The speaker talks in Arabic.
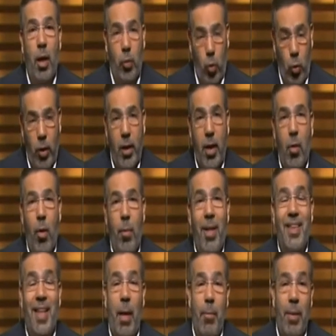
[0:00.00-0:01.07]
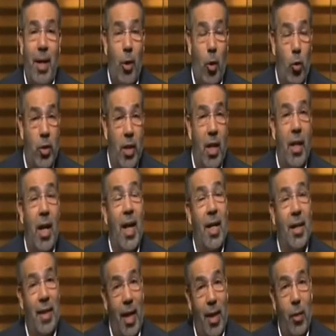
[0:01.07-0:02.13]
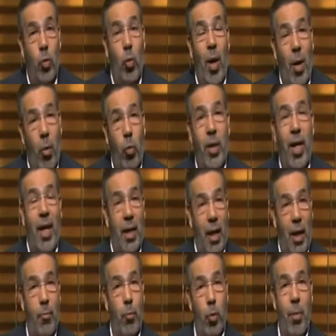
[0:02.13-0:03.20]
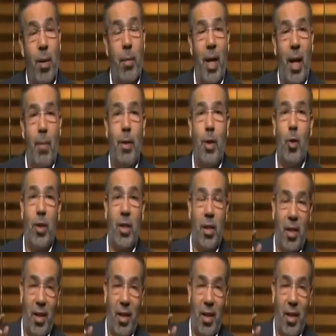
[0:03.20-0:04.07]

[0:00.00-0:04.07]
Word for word: الكوليرا ومات عام من العزله اللي اخذ عنه او يعني عن مجمل اعماله لكن